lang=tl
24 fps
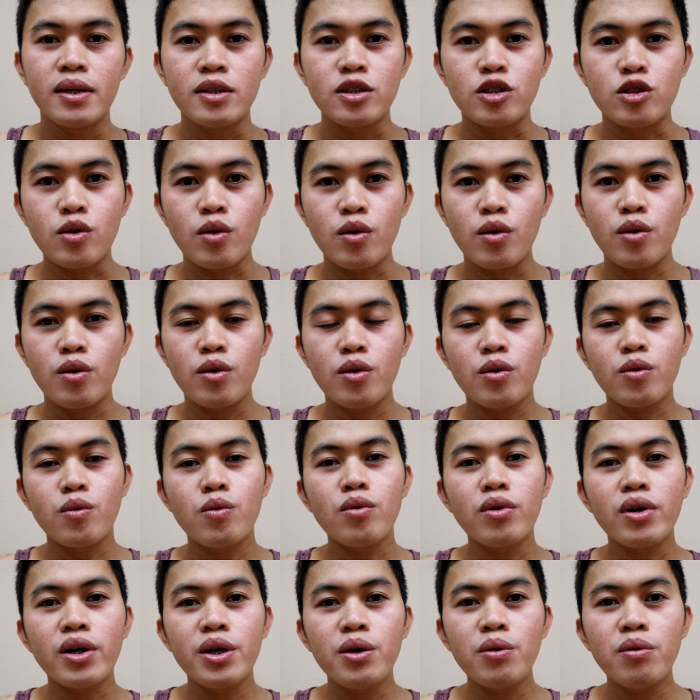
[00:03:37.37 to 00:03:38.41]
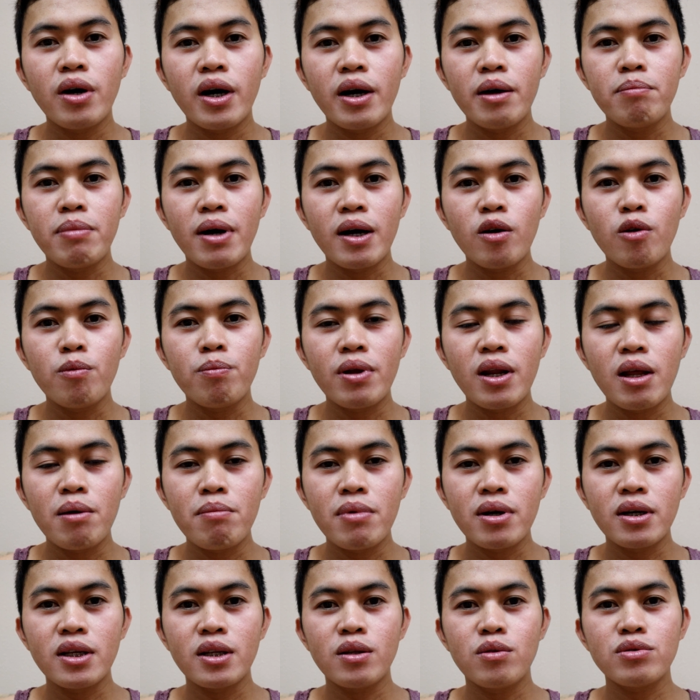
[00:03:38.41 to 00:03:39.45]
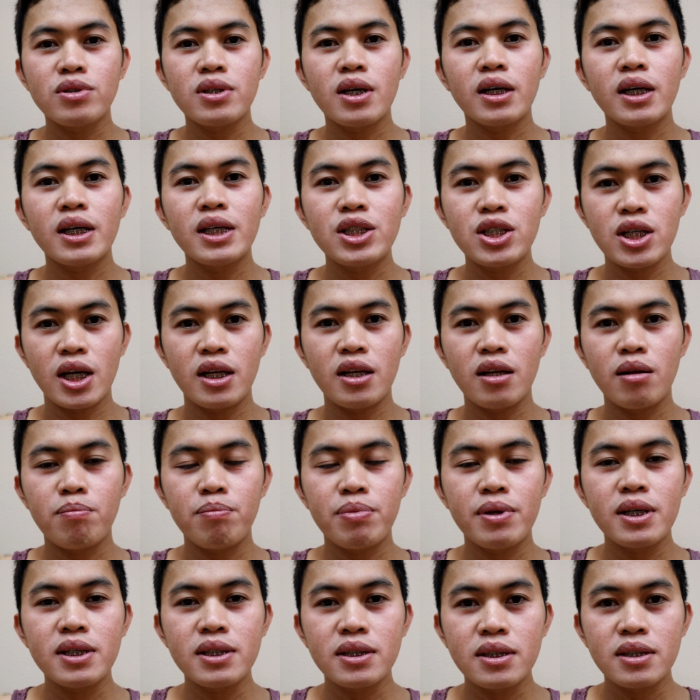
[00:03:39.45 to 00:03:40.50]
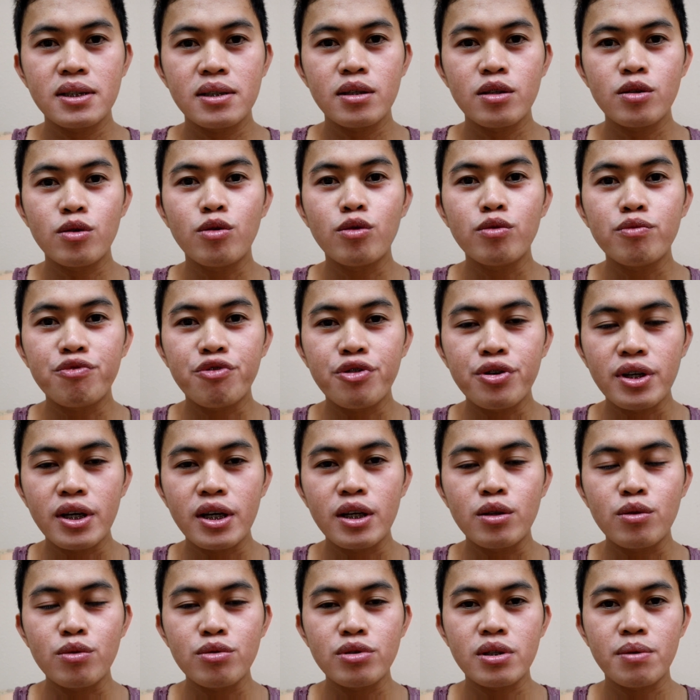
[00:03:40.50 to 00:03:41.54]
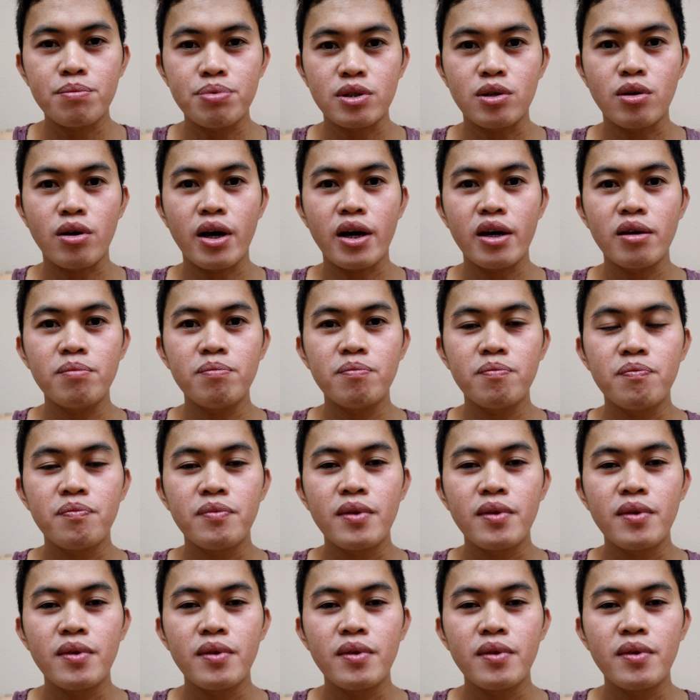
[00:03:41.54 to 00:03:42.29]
So, kung kayo ay bago pa lamang dito sa aking channel, please don't forget to subscribe